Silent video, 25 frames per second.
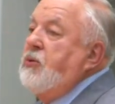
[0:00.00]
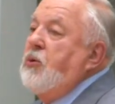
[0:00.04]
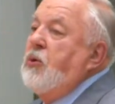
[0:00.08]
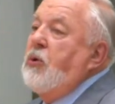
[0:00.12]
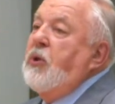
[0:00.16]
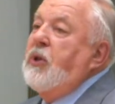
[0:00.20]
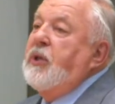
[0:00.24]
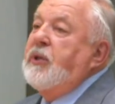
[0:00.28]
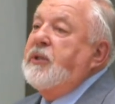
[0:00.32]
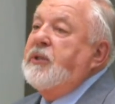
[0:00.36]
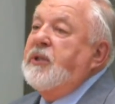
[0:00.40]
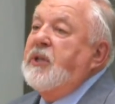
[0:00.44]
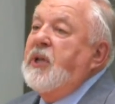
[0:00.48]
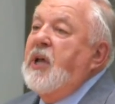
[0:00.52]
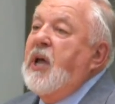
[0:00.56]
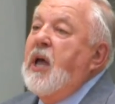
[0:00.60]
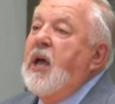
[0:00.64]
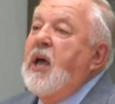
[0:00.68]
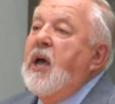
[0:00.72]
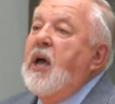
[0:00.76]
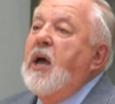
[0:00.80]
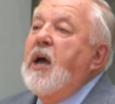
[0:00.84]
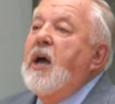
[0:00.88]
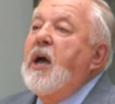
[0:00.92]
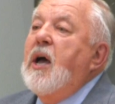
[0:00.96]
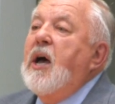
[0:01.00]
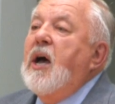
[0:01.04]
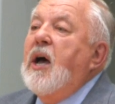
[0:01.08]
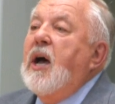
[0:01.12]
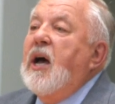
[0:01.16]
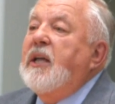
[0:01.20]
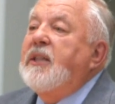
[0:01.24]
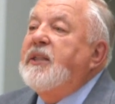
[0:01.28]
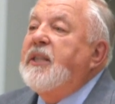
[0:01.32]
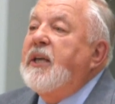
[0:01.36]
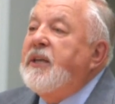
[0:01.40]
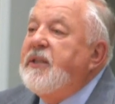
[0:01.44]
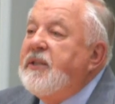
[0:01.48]
голос.
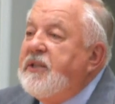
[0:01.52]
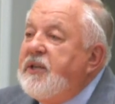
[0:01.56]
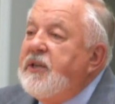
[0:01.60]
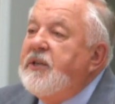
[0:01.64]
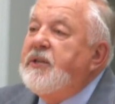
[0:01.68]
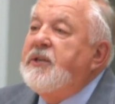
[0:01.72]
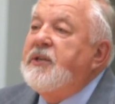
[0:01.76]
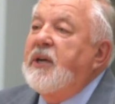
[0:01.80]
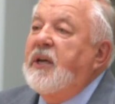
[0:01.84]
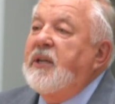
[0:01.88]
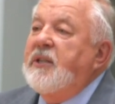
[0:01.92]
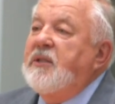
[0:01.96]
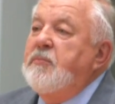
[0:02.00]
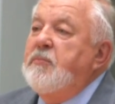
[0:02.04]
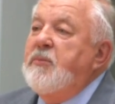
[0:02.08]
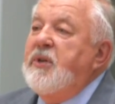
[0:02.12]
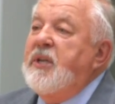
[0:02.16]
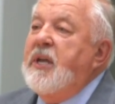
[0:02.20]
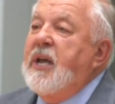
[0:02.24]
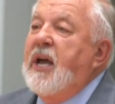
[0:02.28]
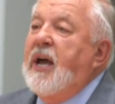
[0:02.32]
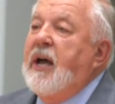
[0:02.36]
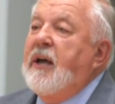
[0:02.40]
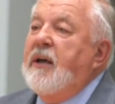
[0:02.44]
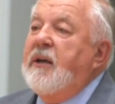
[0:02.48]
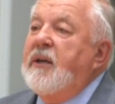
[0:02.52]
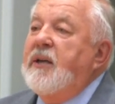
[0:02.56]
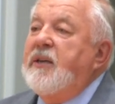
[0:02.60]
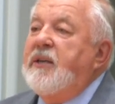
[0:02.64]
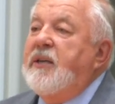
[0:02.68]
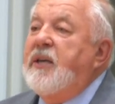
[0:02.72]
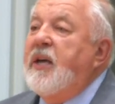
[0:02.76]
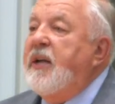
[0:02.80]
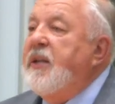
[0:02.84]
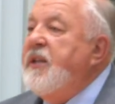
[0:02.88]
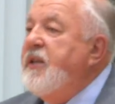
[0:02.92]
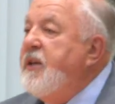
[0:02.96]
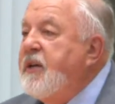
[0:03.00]
Отойдите от меня,
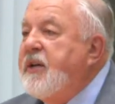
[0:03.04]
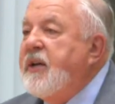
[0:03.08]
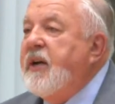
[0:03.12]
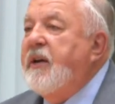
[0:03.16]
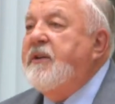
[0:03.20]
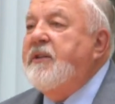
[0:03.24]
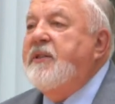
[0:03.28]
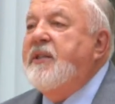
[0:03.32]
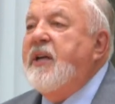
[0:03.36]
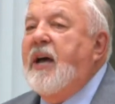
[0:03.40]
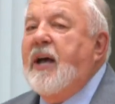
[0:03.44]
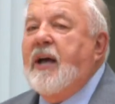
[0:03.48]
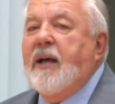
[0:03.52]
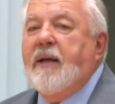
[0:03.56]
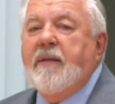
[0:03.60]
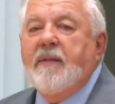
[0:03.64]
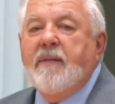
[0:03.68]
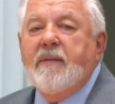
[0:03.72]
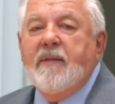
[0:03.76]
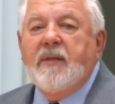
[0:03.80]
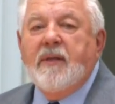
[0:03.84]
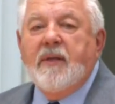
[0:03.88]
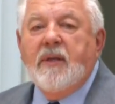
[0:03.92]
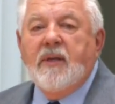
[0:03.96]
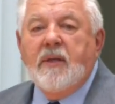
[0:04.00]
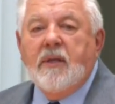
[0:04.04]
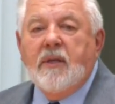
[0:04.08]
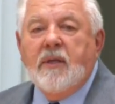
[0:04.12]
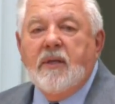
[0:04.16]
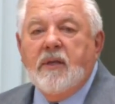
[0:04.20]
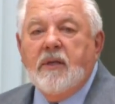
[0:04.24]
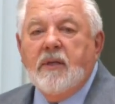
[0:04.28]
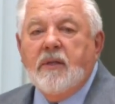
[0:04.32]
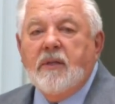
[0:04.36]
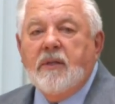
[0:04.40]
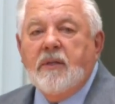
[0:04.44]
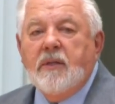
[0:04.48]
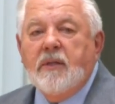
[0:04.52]
я никогда
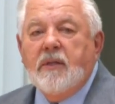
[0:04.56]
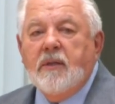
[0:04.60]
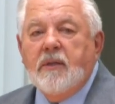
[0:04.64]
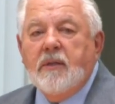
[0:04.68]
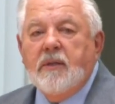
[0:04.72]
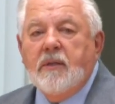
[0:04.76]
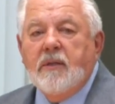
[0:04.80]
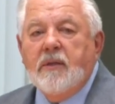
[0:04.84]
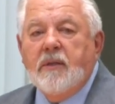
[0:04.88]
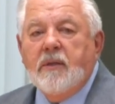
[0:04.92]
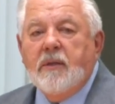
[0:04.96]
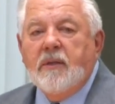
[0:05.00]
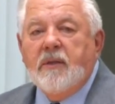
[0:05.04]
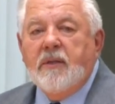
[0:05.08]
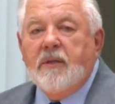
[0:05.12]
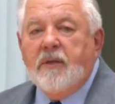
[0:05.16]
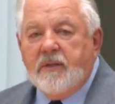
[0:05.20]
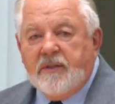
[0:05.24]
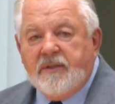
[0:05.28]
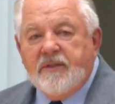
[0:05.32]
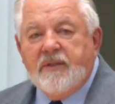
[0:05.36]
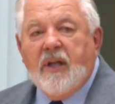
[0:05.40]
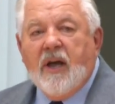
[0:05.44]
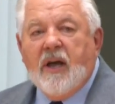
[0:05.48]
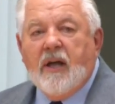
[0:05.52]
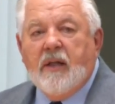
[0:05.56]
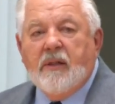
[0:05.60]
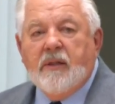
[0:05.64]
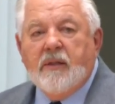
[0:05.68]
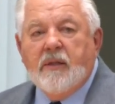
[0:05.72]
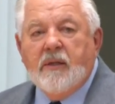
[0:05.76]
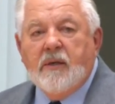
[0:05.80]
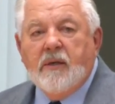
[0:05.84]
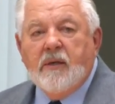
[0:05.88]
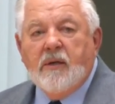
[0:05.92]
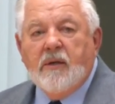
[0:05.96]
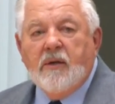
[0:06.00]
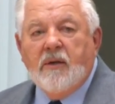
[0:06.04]
не знал
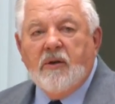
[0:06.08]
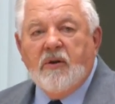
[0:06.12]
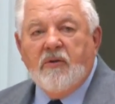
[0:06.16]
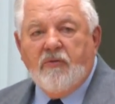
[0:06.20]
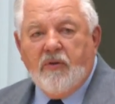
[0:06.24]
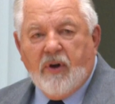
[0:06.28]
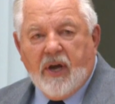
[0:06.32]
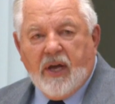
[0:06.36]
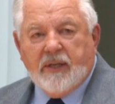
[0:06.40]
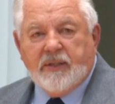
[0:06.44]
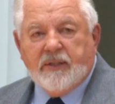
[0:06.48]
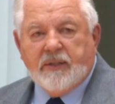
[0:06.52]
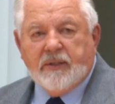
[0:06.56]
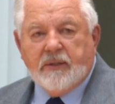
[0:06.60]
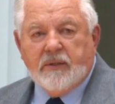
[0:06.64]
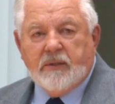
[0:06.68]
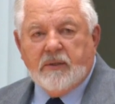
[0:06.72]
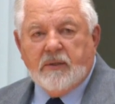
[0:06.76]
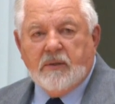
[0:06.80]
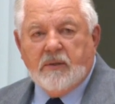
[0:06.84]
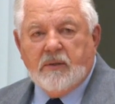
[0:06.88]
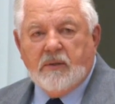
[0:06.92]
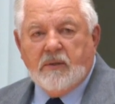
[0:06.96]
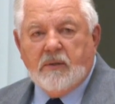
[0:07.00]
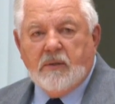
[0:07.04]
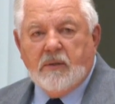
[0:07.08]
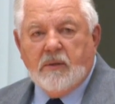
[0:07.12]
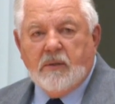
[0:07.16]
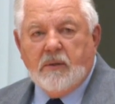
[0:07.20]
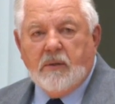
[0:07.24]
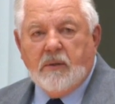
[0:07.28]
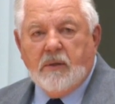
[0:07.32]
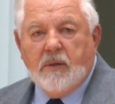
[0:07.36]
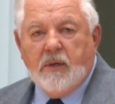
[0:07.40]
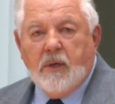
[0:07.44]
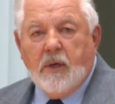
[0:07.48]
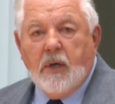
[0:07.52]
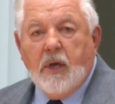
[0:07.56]
вас.
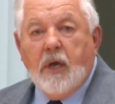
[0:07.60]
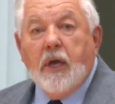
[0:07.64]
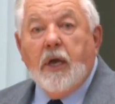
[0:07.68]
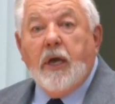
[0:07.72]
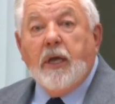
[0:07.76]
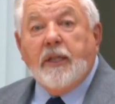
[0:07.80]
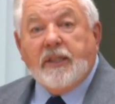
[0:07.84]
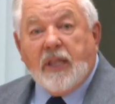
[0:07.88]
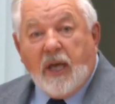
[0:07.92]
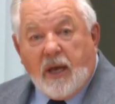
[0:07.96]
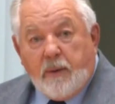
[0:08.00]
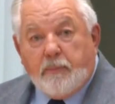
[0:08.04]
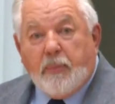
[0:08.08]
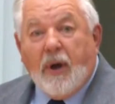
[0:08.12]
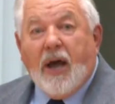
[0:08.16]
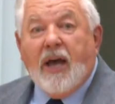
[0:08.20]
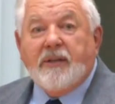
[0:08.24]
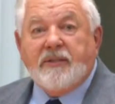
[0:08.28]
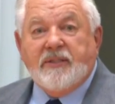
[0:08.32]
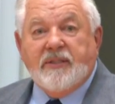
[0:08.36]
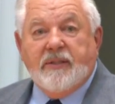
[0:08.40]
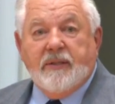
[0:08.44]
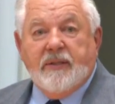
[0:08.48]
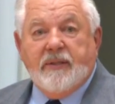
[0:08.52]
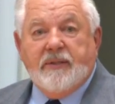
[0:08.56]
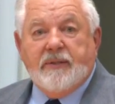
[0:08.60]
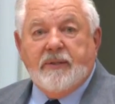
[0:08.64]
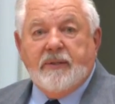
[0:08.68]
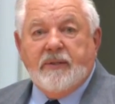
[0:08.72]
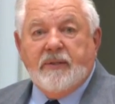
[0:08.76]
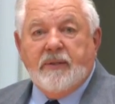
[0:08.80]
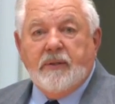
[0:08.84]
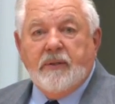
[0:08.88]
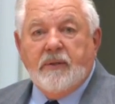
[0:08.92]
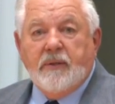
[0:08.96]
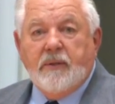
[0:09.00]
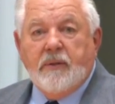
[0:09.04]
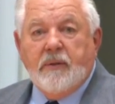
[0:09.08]
Это опасность.
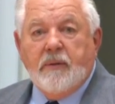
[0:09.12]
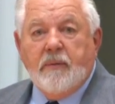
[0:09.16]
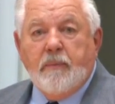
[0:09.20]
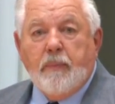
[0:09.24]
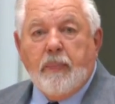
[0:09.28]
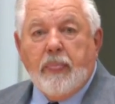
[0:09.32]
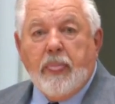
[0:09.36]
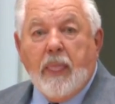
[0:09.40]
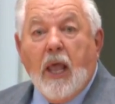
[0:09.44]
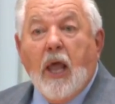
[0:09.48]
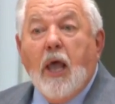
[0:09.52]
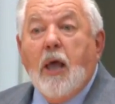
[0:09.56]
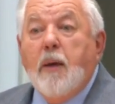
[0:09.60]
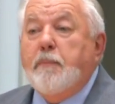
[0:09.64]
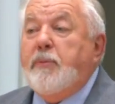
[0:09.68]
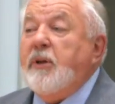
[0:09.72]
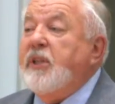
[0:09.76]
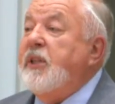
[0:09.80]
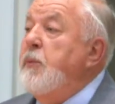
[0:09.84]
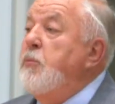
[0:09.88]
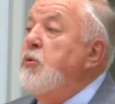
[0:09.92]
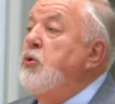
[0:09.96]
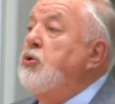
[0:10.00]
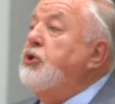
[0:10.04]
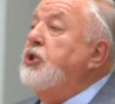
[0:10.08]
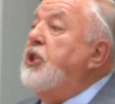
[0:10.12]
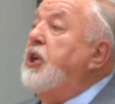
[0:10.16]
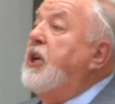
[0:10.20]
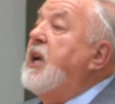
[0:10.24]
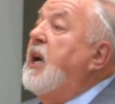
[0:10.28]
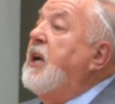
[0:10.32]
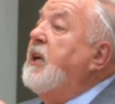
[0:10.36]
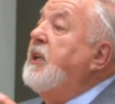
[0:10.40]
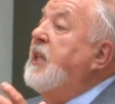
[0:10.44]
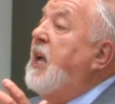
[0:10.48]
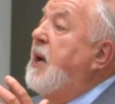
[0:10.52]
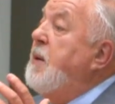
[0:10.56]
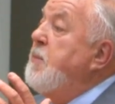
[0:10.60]
Потому что,
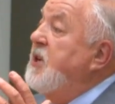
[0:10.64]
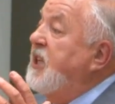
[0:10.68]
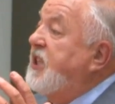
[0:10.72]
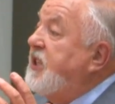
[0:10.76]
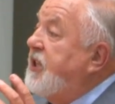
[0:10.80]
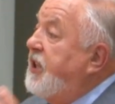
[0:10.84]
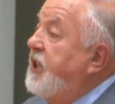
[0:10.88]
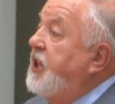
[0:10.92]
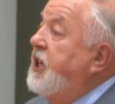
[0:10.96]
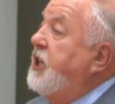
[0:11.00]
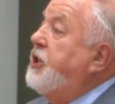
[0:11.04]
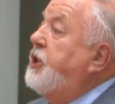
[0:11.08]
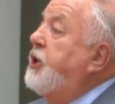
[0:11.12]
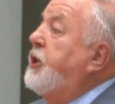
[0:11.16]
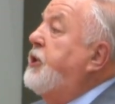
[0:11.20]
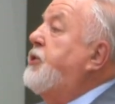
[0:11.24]
когда мы, слыша